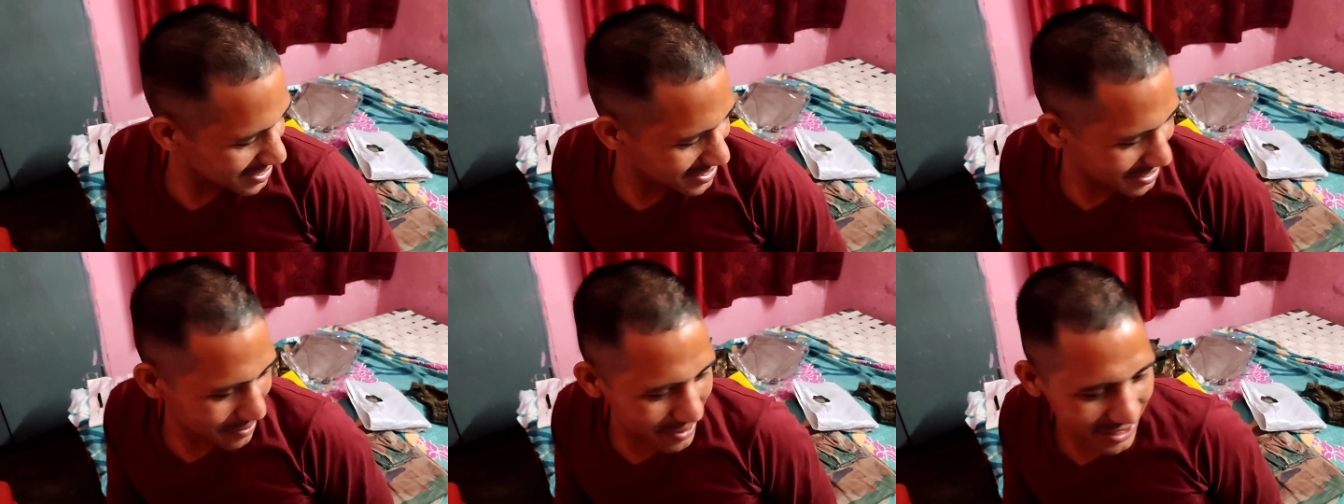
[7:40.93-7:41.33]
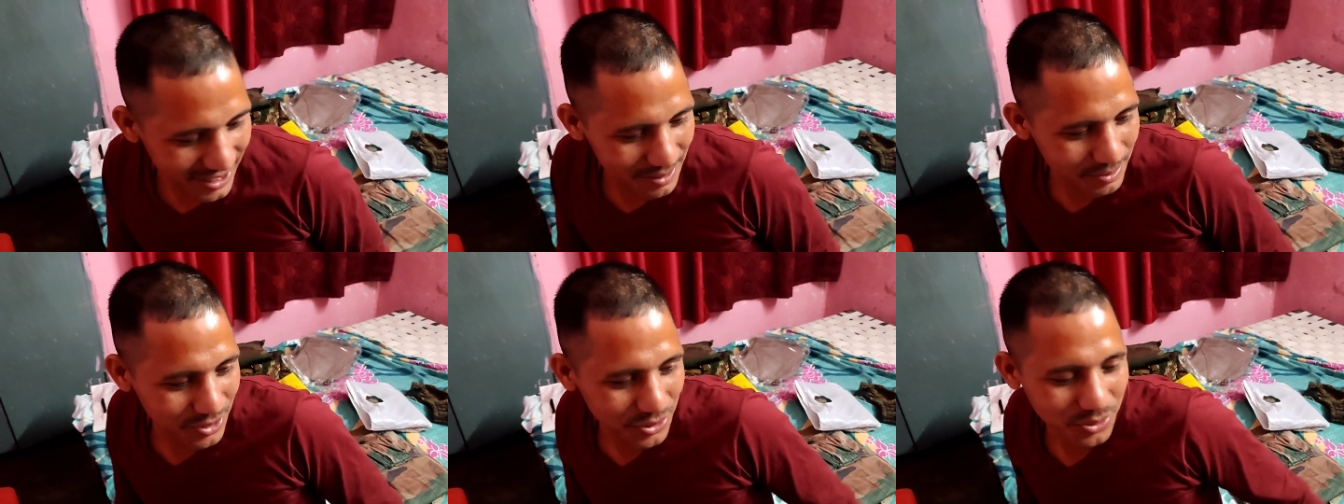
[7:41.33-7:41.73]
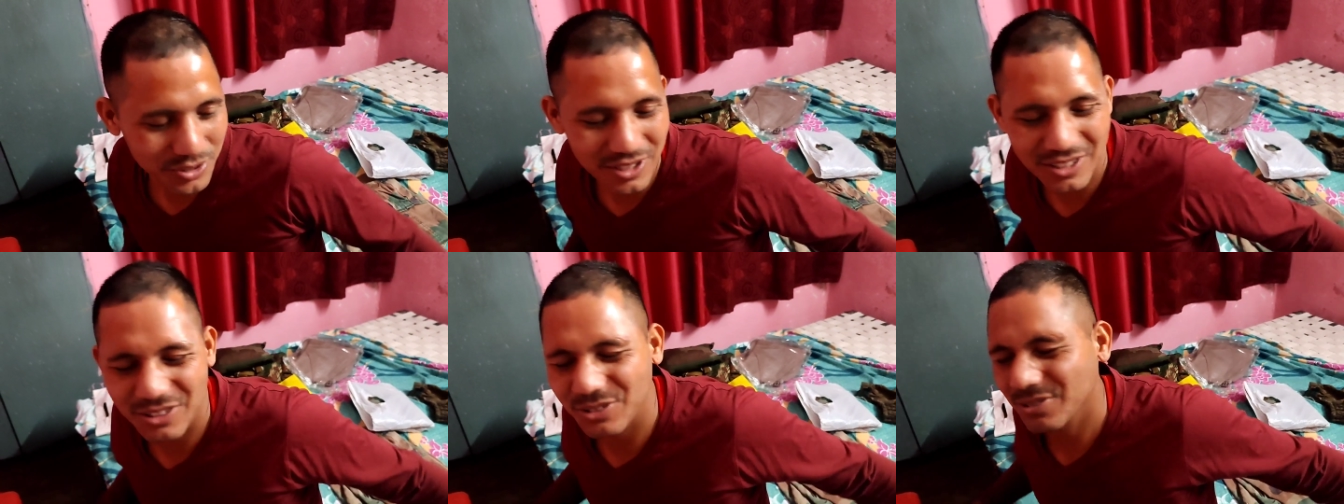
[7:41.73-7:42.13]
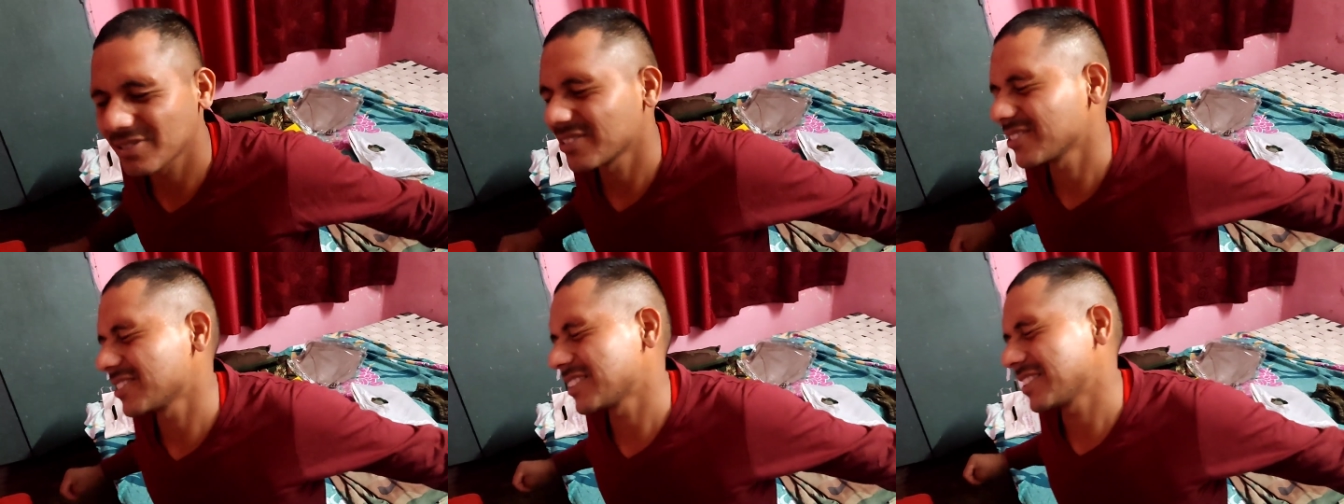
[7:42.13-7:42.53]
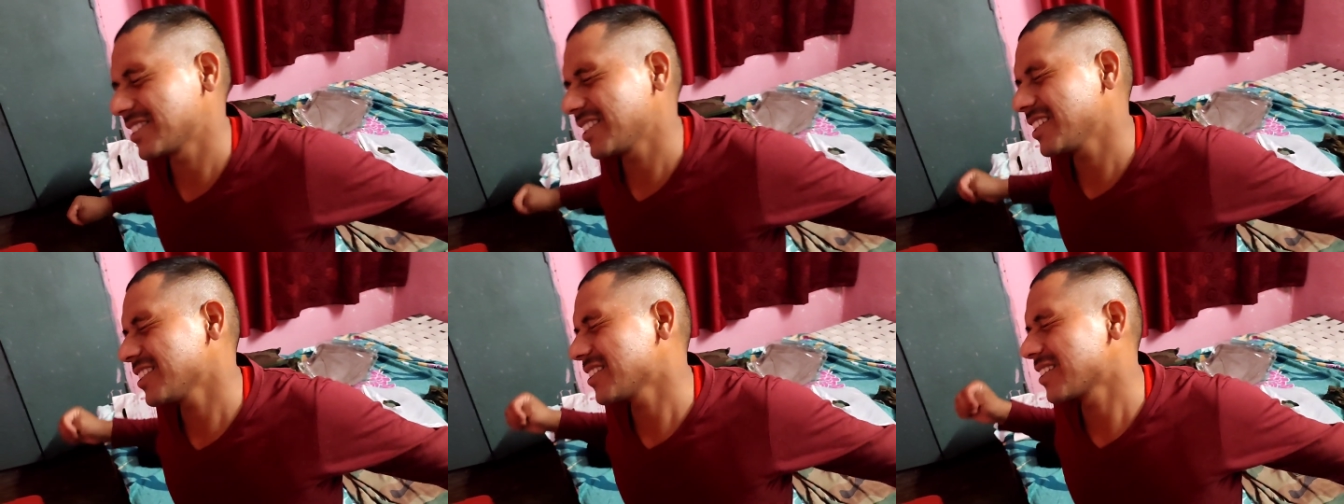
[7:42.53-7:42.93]
समेटे में सो जाता हूँ
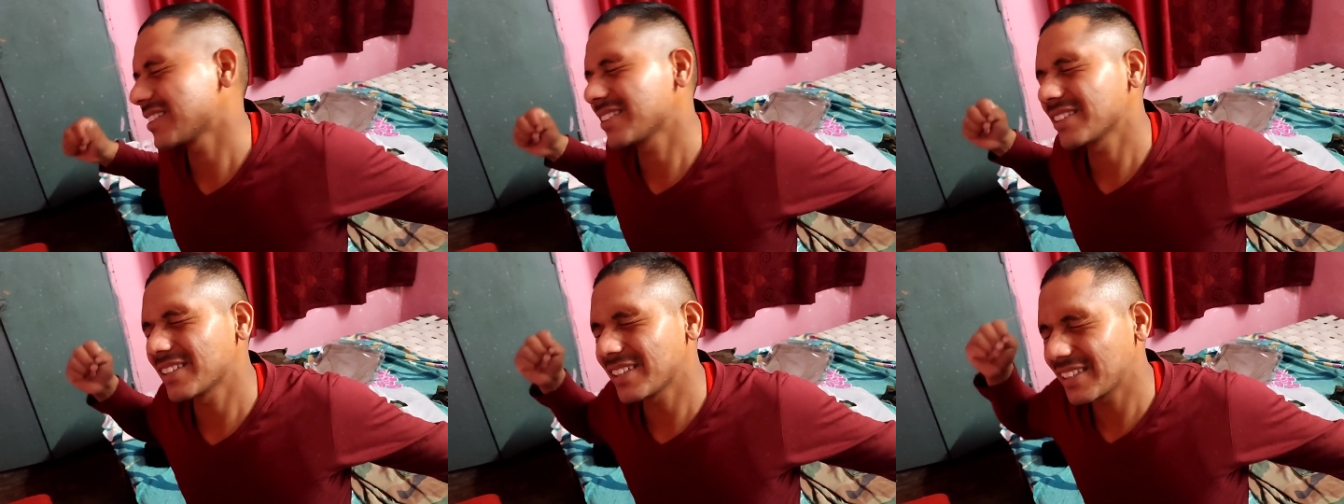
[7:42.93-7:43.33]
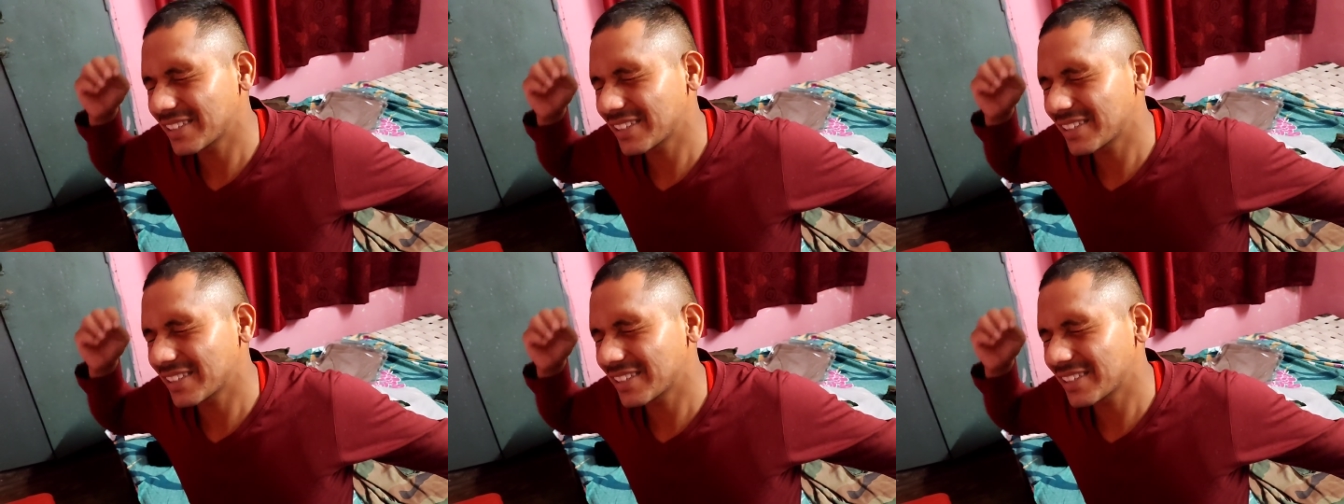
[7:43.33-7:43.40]
नींद आ रही